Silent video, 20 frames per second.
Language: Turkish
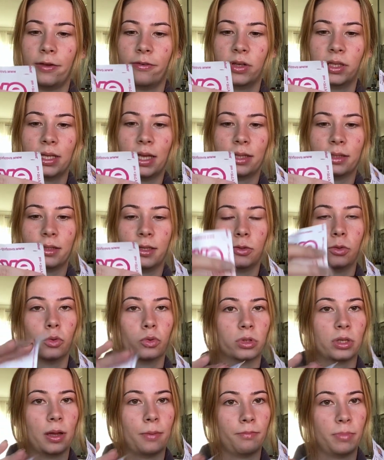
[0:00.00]
Eve'den de
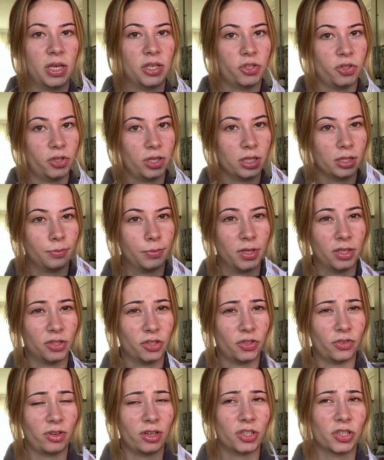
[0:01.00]
95 liralık bir
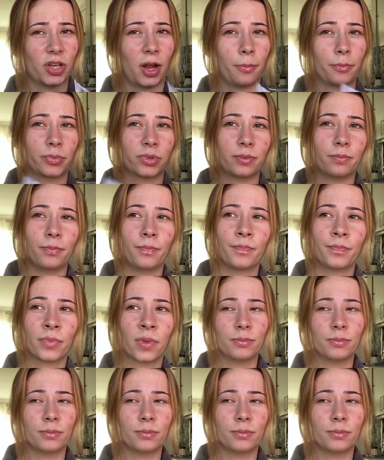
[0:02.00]
alışveriş yaptım.